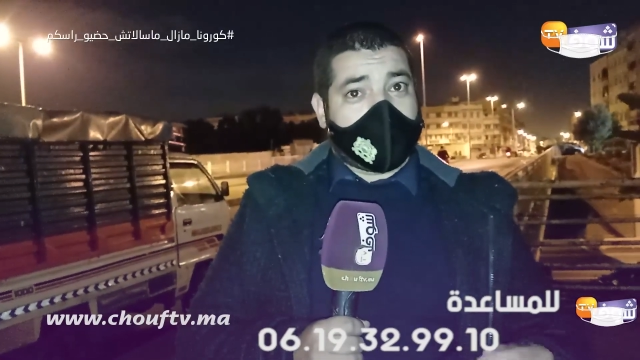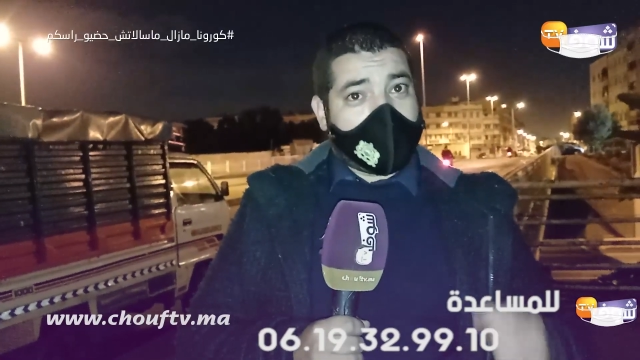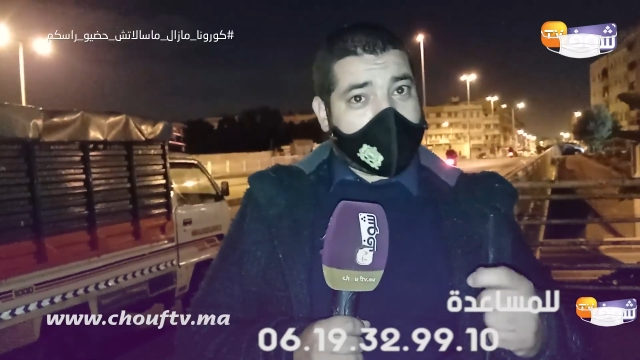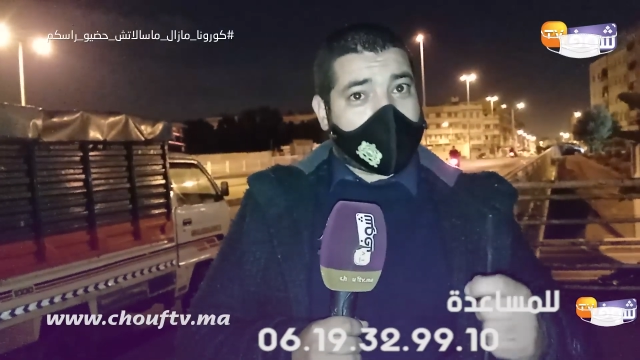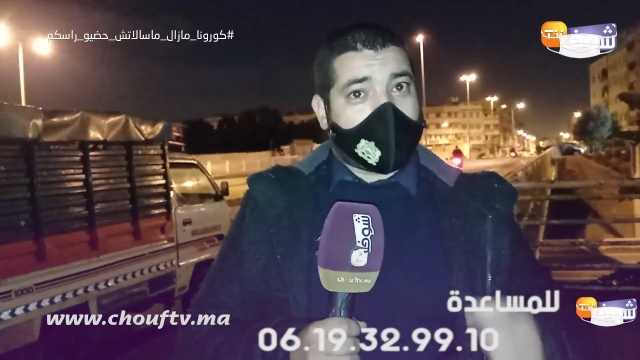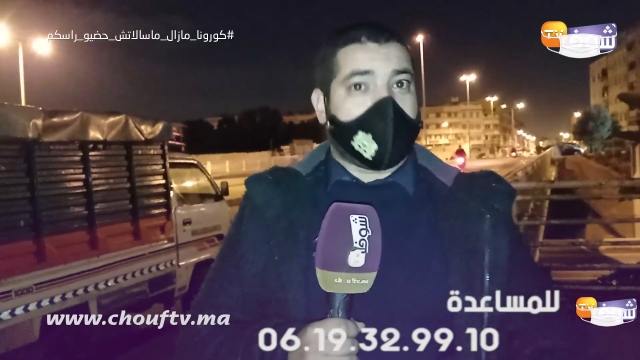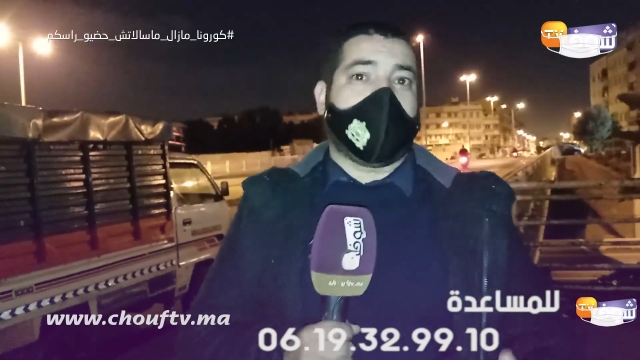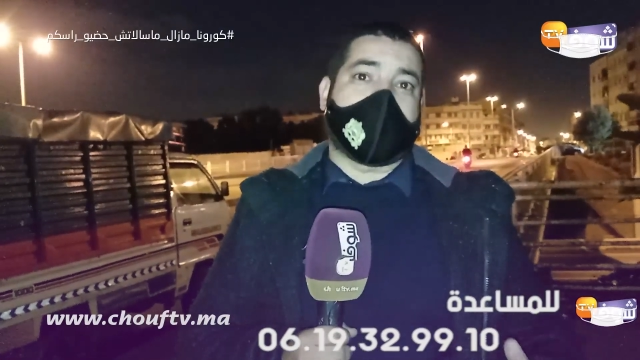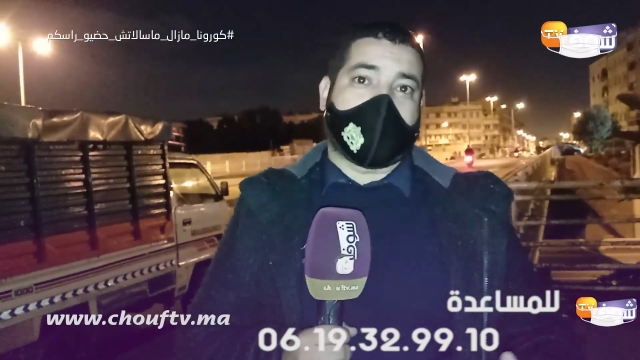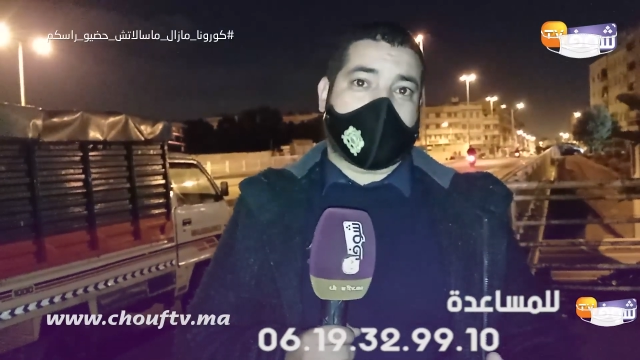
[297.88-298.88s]
المغاربه
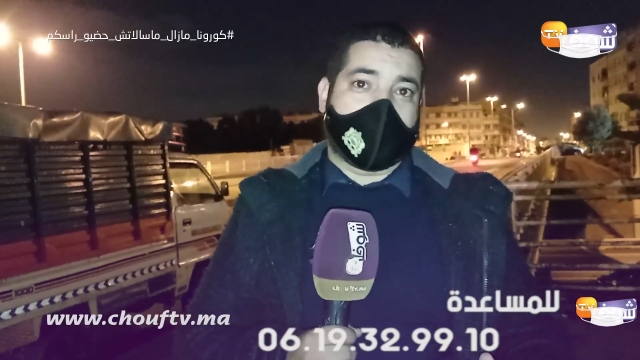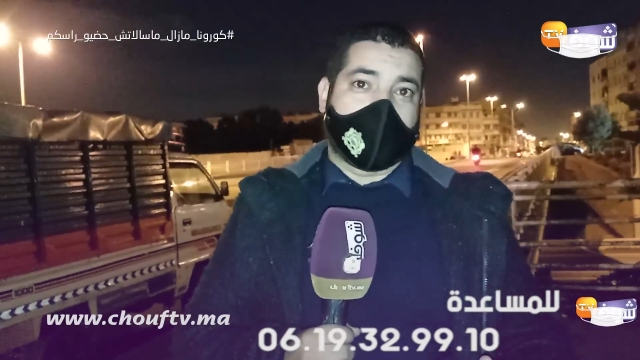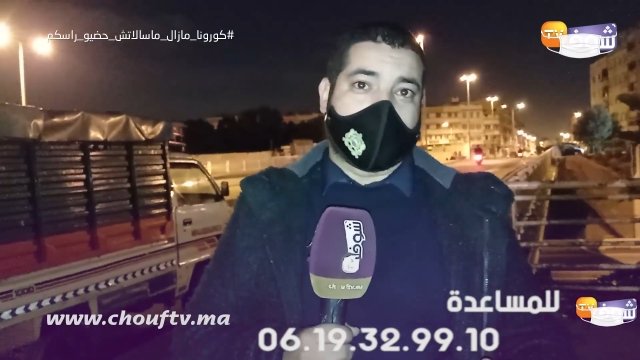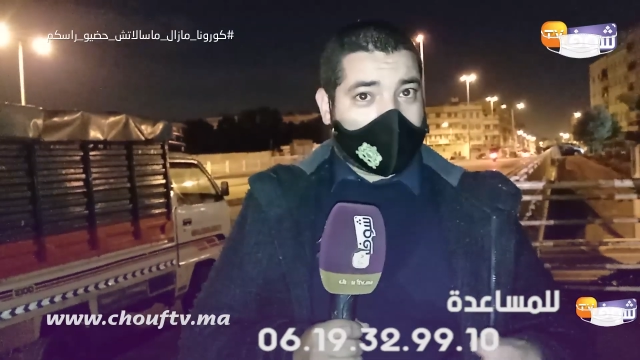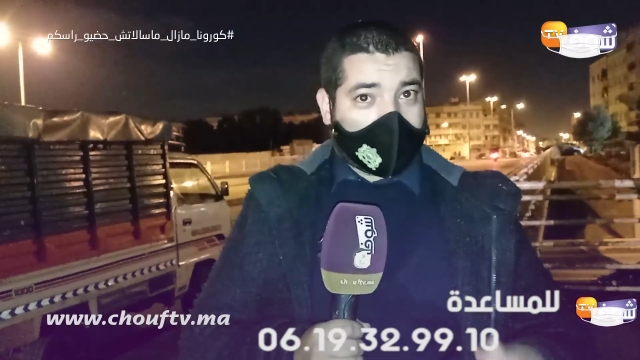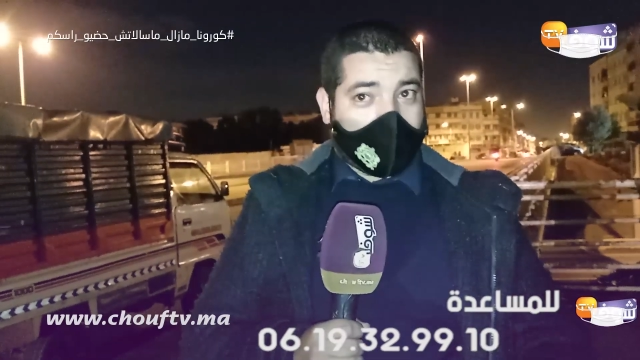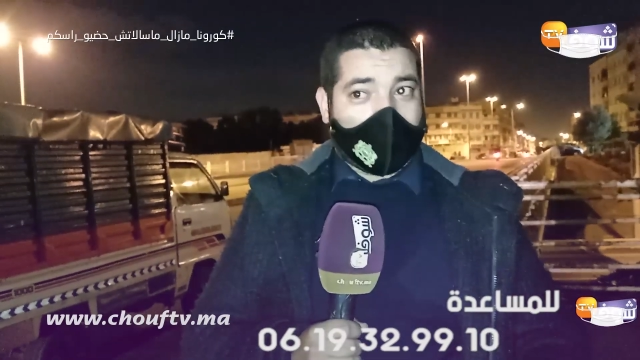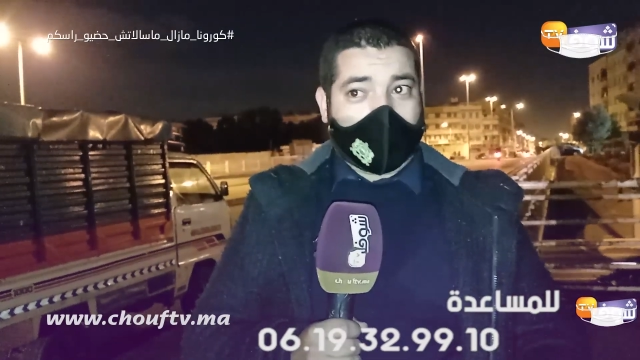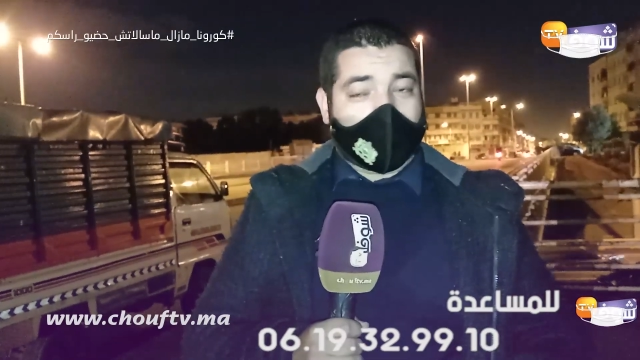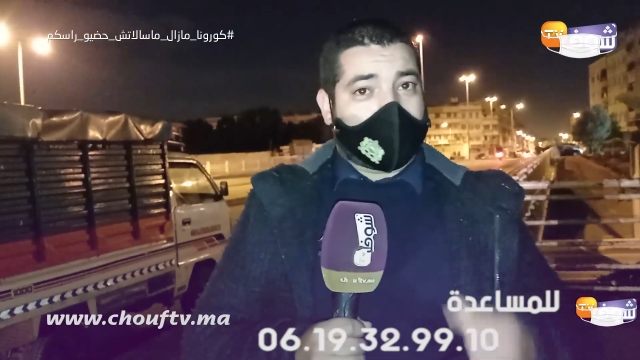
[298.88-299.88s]
الحرار
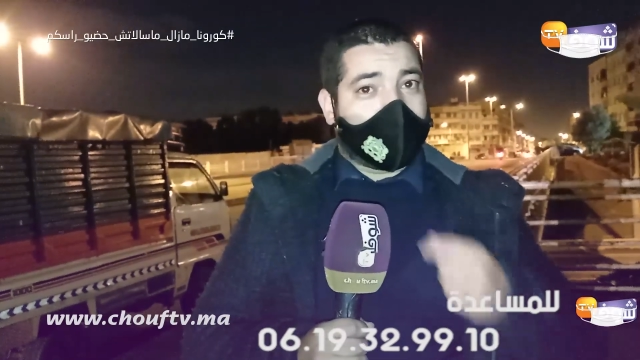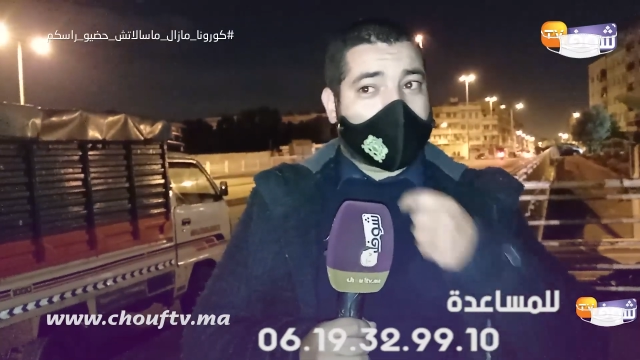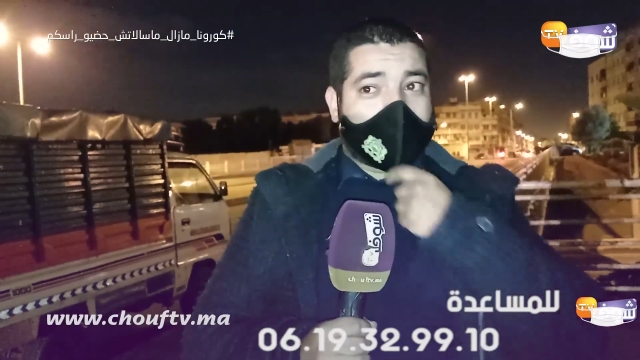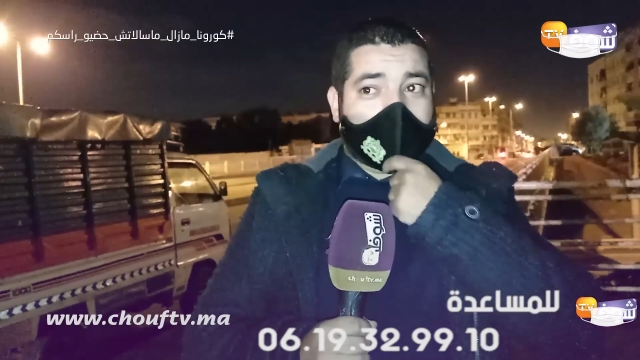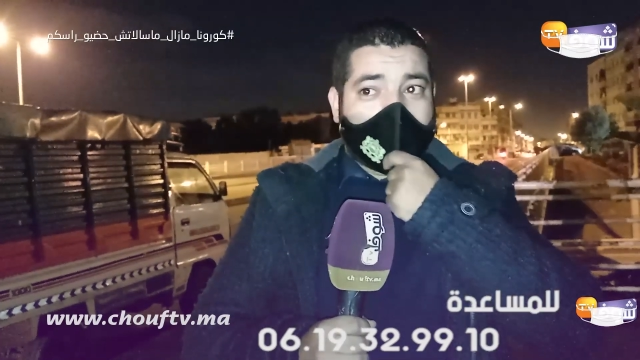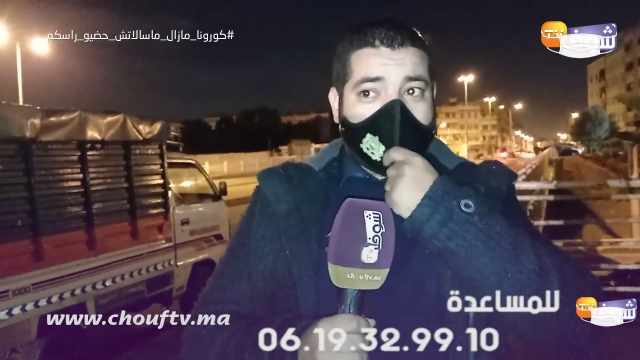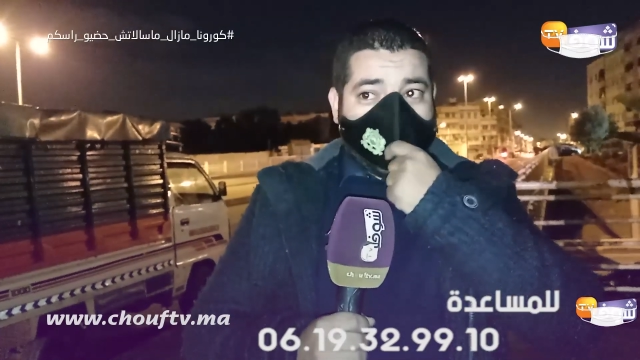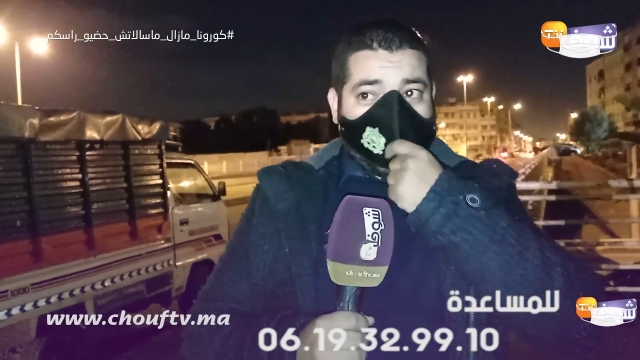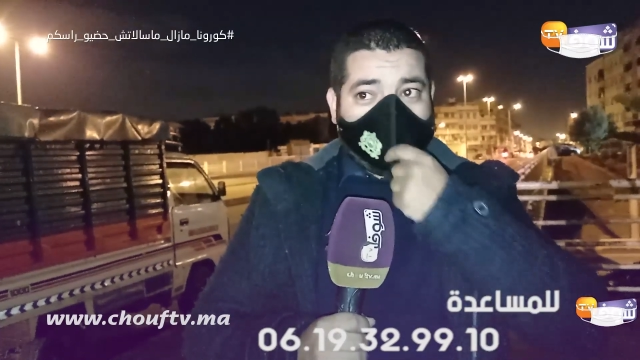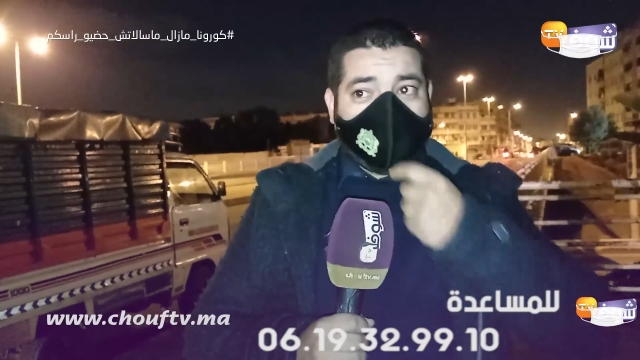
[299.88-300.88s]
تعاونوا في هذا
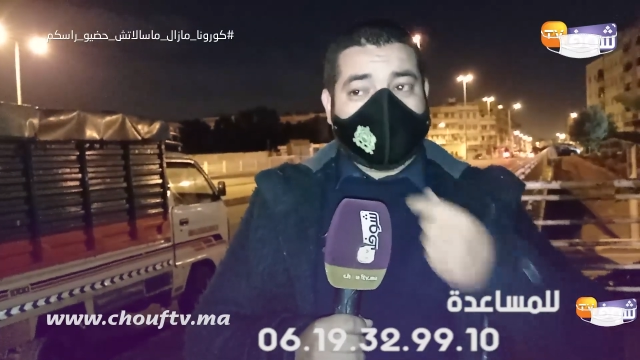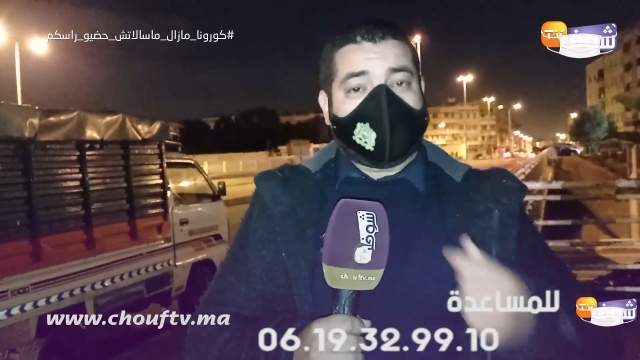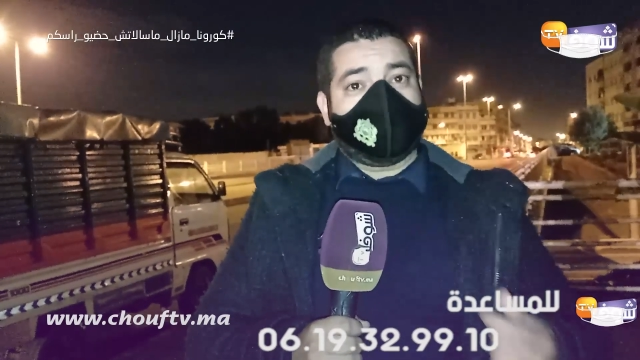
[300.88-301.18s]
وفي هذا